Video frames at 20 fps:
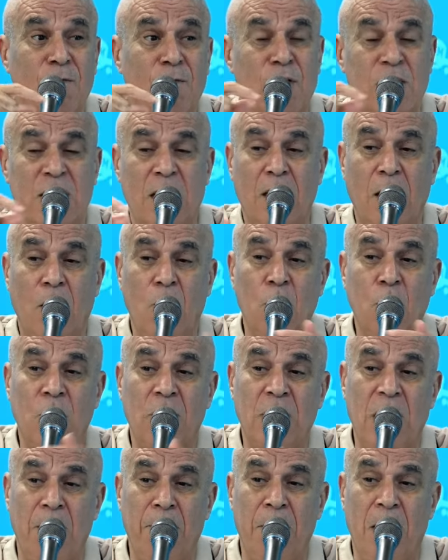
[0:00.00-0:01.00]
فستكون
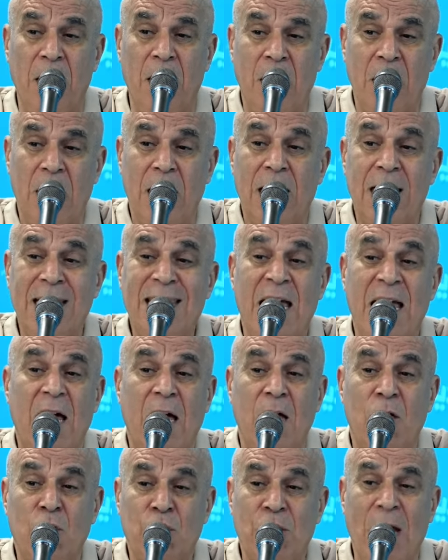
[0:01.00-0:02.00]
الطامه لدى
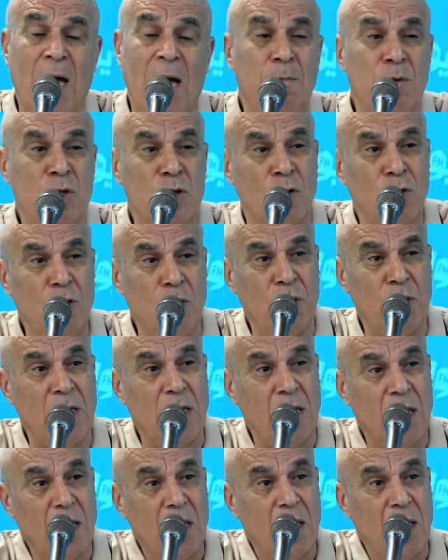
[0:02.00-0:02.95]
الشعب الصهيوني